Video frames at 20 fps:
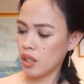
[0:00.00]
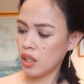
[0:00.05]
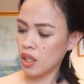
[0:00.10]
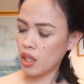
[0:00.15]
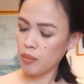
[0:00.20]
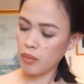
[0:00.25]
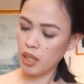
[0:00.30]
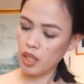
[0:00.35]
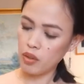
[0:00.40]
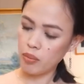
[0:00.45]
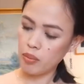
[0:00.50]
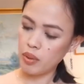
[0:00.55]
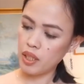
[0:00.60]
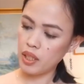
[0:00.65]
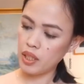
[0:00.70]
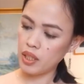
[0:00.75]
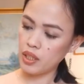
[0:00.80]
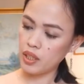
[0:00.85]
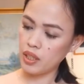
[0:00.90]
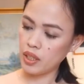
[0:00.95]
May ano pala
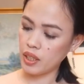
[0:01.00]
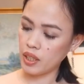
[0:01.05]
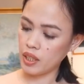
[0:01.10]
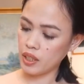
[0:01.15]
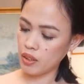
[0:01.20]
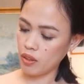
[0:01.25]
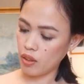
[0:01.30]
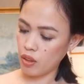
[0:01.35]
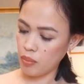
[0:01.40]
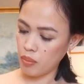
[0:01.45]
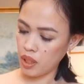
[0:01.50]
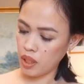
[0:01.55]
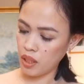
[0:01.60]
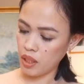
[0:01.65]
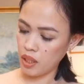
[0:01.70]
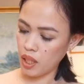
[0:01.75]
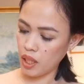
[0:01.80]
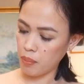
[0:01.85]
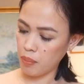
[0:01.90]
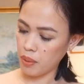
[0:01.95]
din siya guys. Oh, may
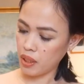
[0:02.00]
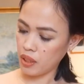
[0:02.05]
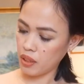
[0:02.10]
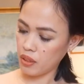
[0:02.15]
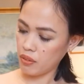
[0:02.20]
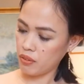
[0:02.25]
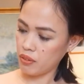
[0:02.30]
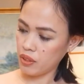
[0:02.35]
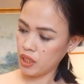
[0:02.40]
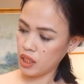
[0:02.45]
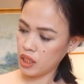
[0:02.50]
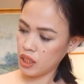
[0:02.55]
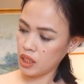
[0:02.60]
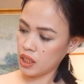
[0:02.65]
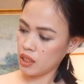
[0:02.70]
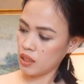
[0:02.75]
apat na feet.